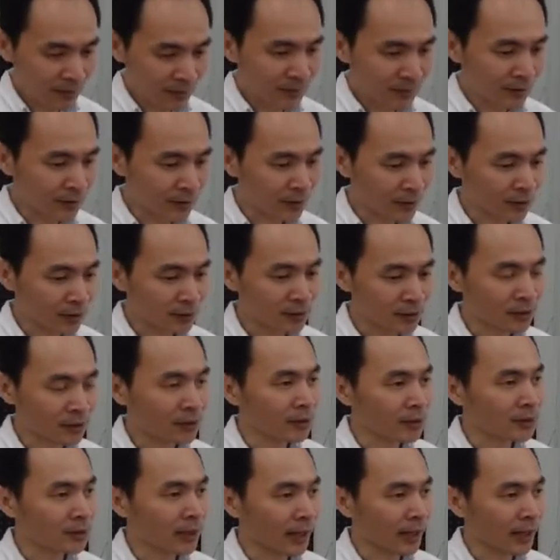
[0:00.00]
一个是可
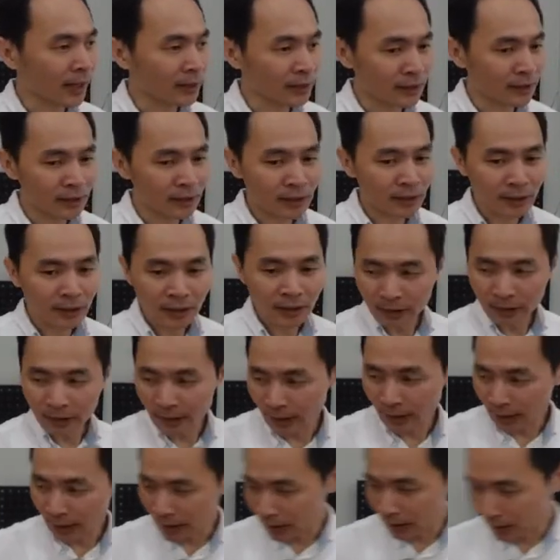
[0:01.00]
以拆的。
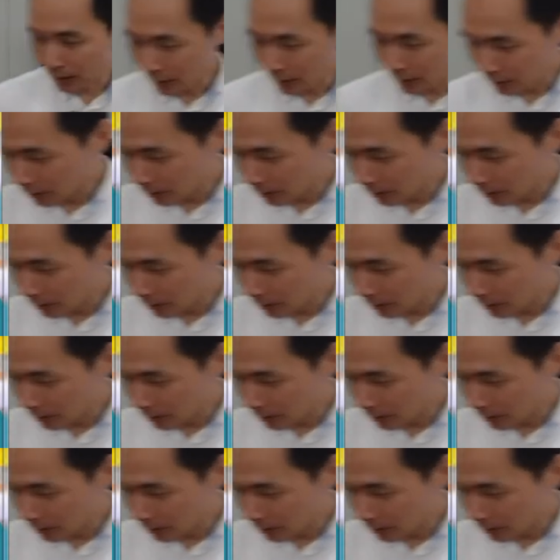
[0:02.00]
那